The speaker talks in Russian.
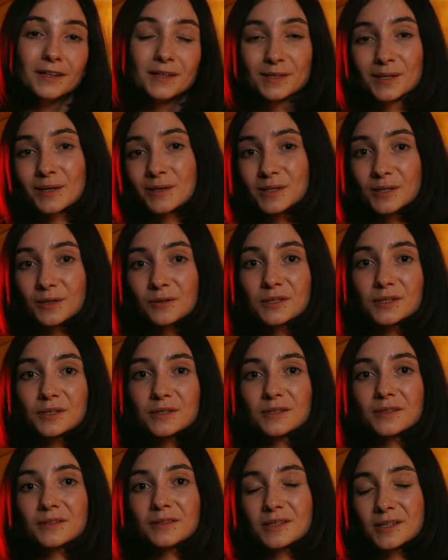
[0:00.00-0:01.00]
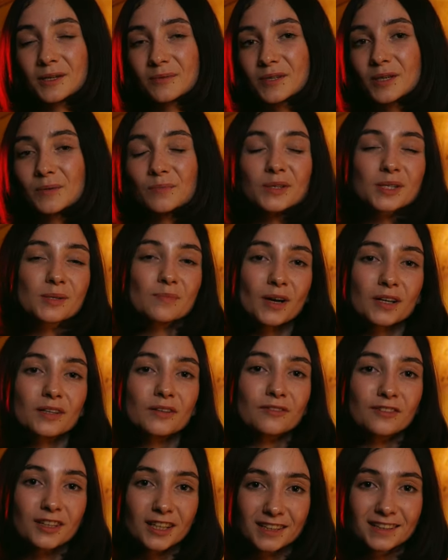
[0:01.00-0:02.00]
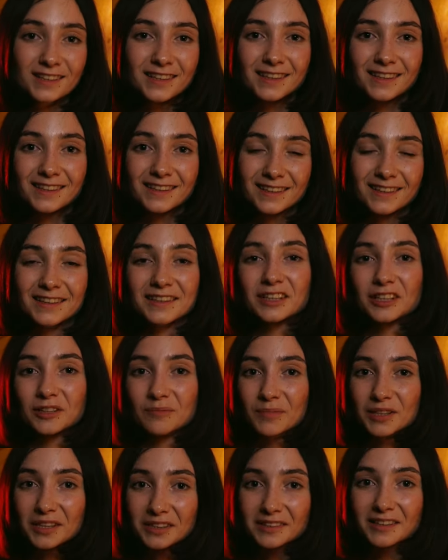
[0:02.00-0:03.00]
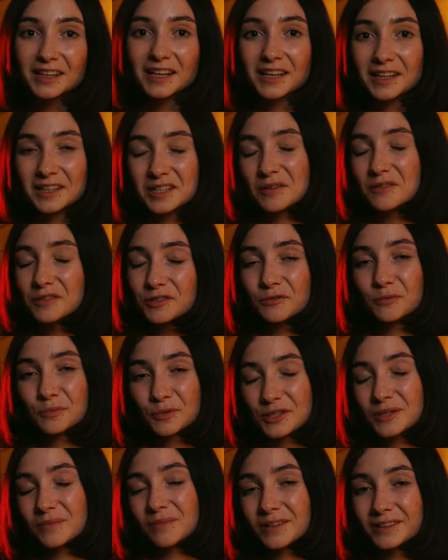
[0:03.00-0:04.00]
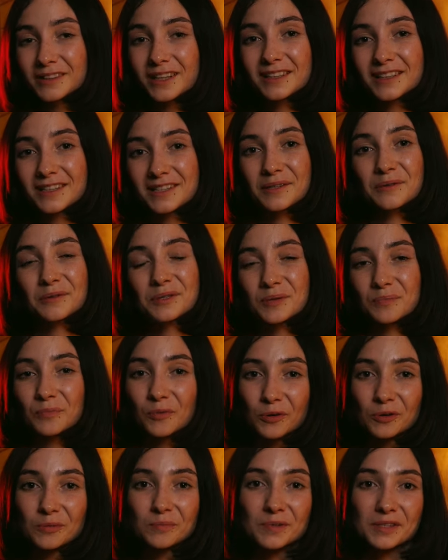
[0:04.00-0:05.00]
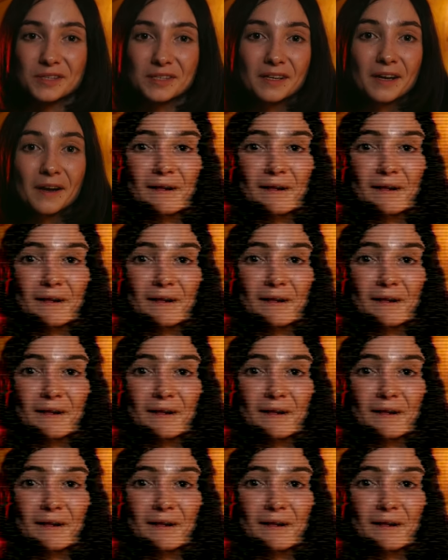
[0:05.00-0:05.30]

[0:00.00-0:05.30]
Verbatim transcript: не знаю, сделайте на самом деле максимально френдли этот мир, мир тем, что вы просто банально сделаете подпись.